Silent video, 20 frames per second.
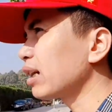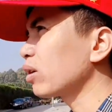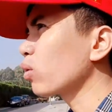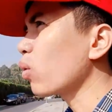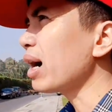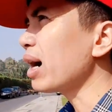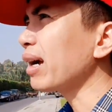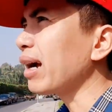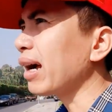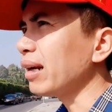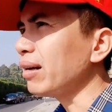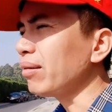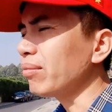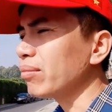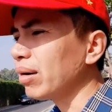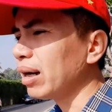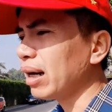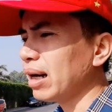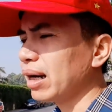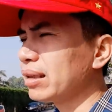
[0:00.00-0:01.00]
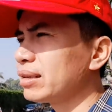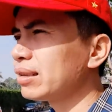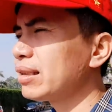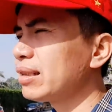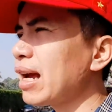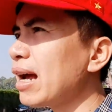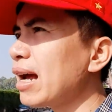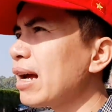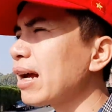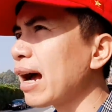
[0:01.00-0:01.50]
quá ngắn mà
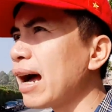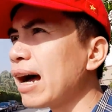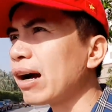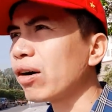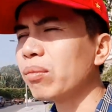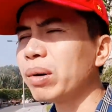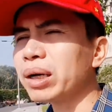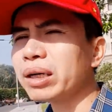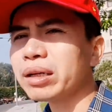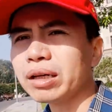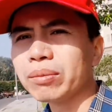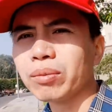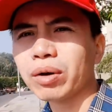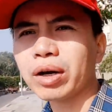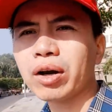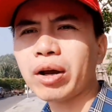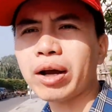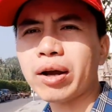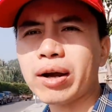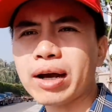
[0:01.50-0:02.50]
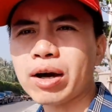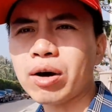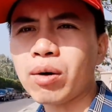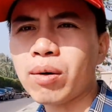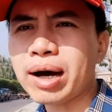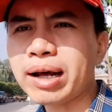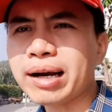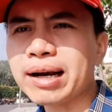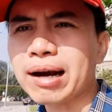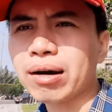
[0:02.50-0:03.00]
giá cả của bất kỳ một cái loại hàng
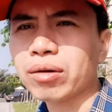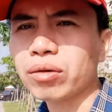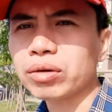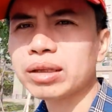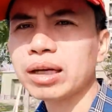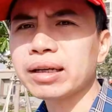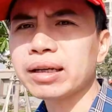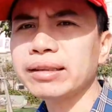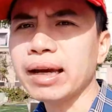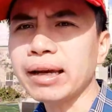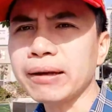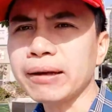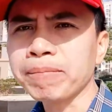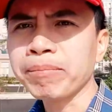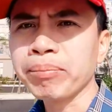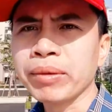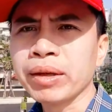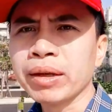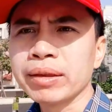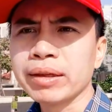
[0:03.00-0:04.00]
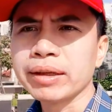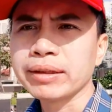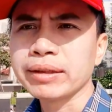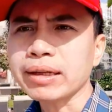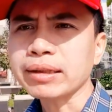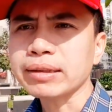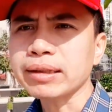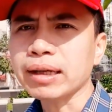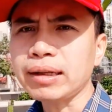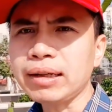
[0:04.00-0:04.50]
hóa nào nó tăng nhanh thì
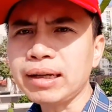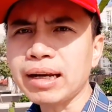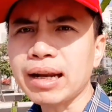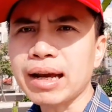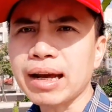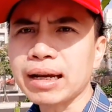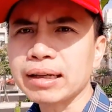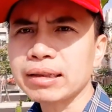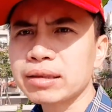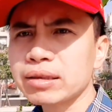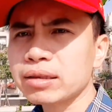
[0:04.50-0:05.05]
chắc chắn là